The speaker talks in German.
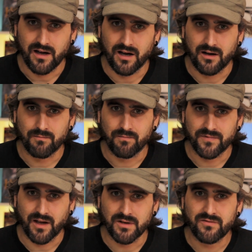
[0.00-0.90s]
ähm,
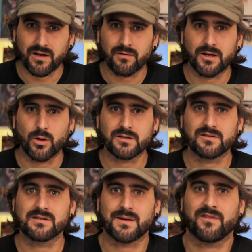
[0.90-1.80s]
damit wir mit
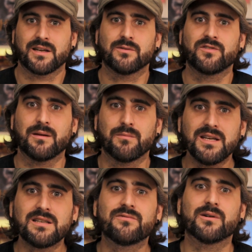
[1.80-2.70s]
Leuten zusammen waren, die uns eben
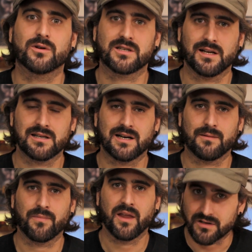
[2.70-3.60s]
nicht verurteilt haben.